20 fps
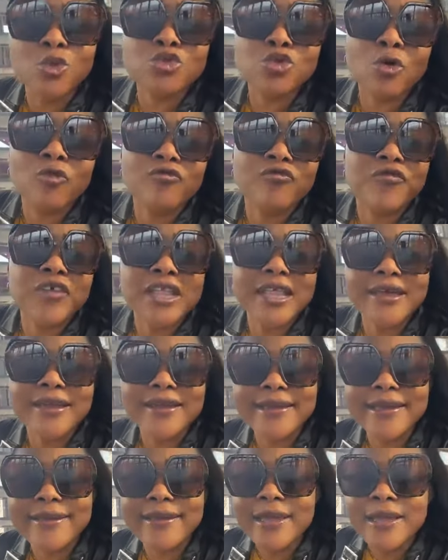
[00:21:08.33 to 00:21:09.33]
Tonton
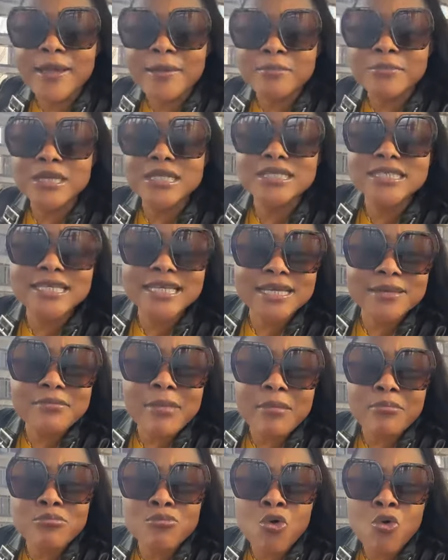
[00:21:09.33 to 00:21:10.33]
Frédéric me dit qu'il
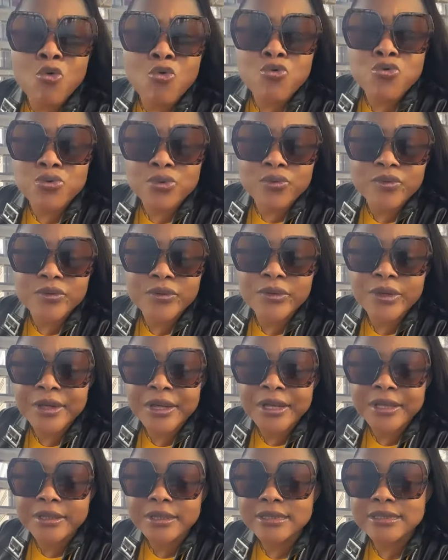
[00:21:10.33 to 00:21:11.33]
m'aime beaucoup.
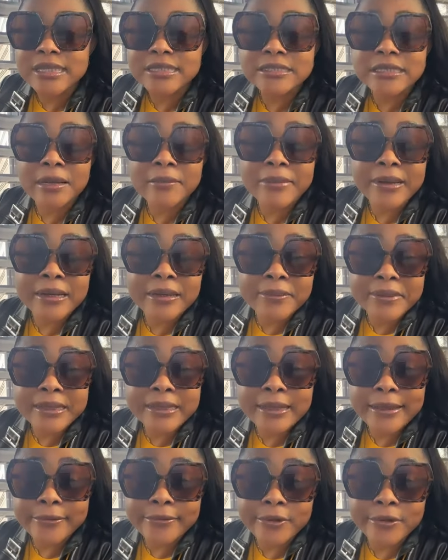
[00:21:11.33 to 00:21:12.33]
Ne sachant pas que
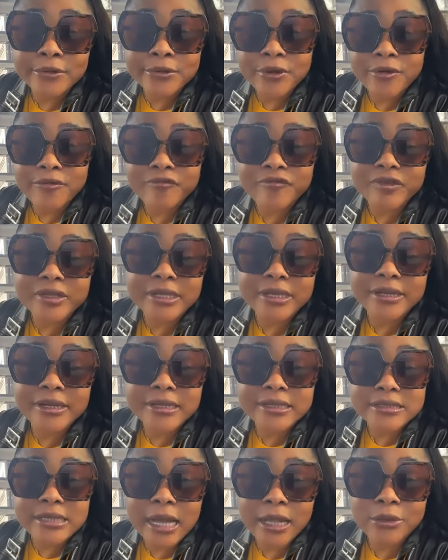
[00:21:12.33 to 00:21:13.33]
peut-être tonton
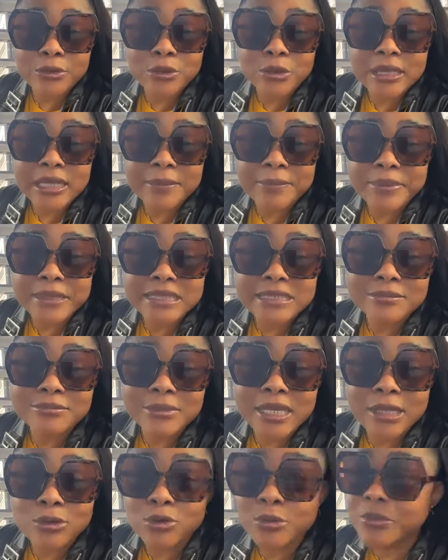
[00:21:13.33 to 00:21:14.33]
Frédéric calcule tes petits
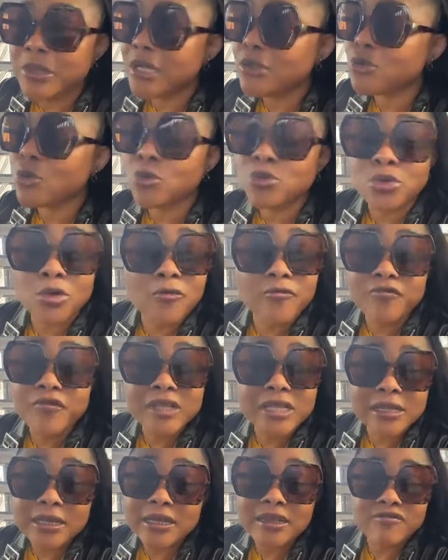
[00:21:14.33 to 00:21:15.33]
miettes ou bien tonton
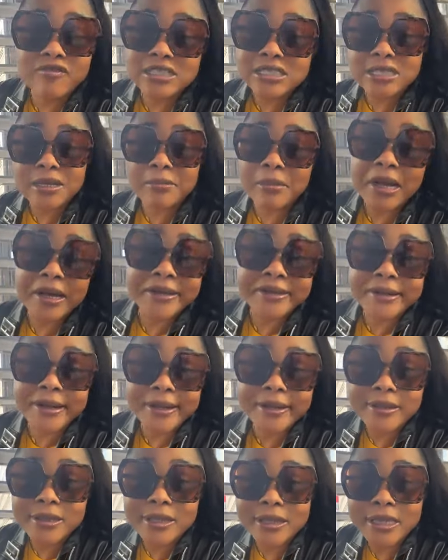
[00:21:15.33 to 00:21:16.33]
Frédéric veut seulement
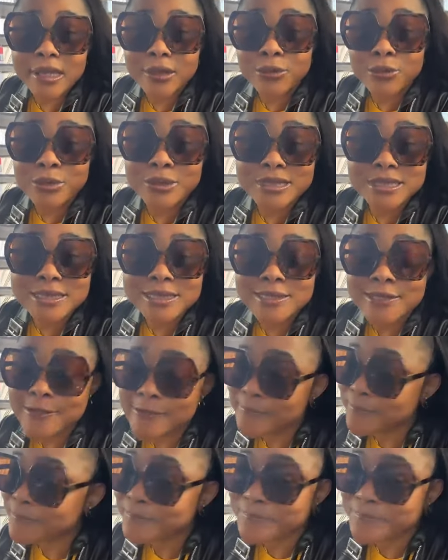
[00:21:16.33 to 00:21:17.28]
que tes cuisses.